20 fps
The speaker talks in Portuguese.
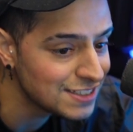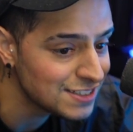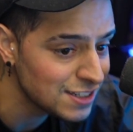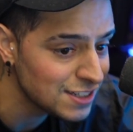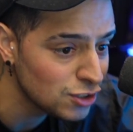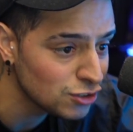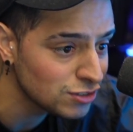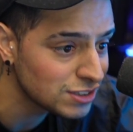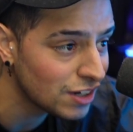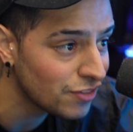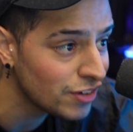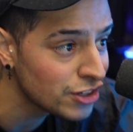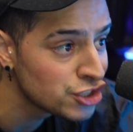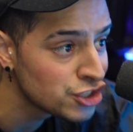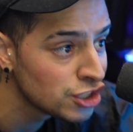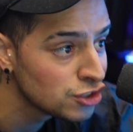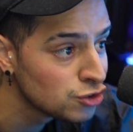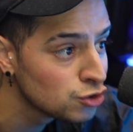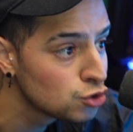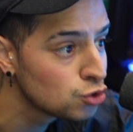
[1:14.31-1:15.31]
eu tava
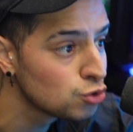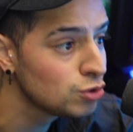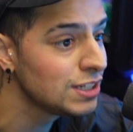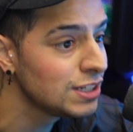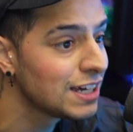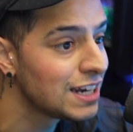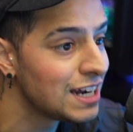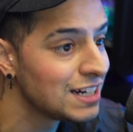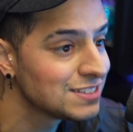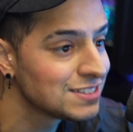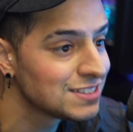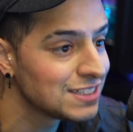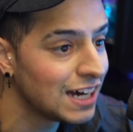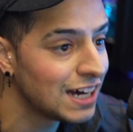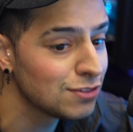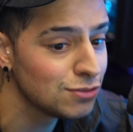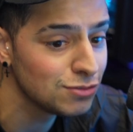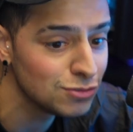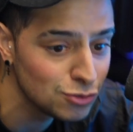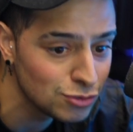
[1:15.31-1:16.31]
achando tudo
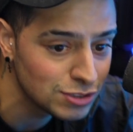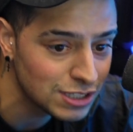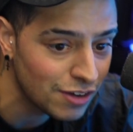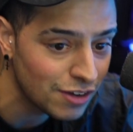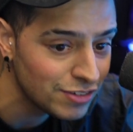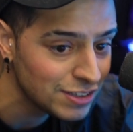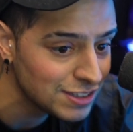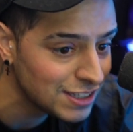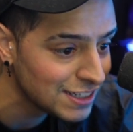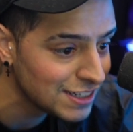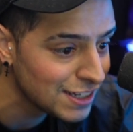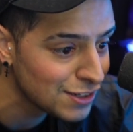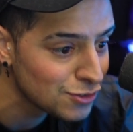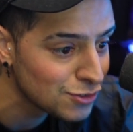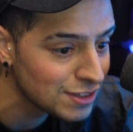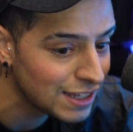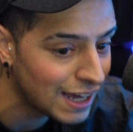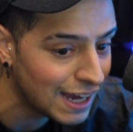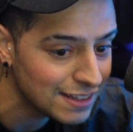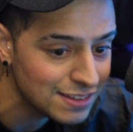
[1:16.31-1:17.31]
engraçado, não tava entendendo
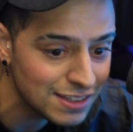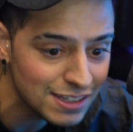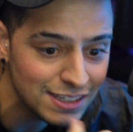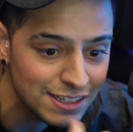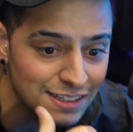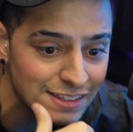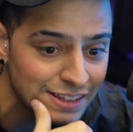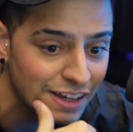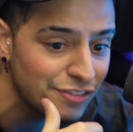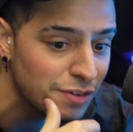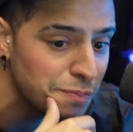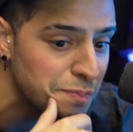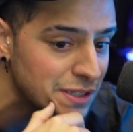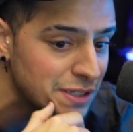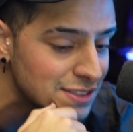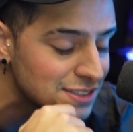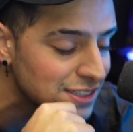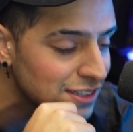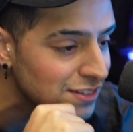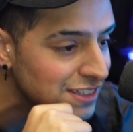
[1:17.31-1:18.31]
nada e tava
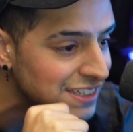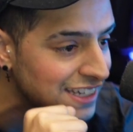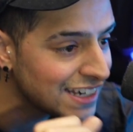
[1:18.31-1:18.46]
pensando o que,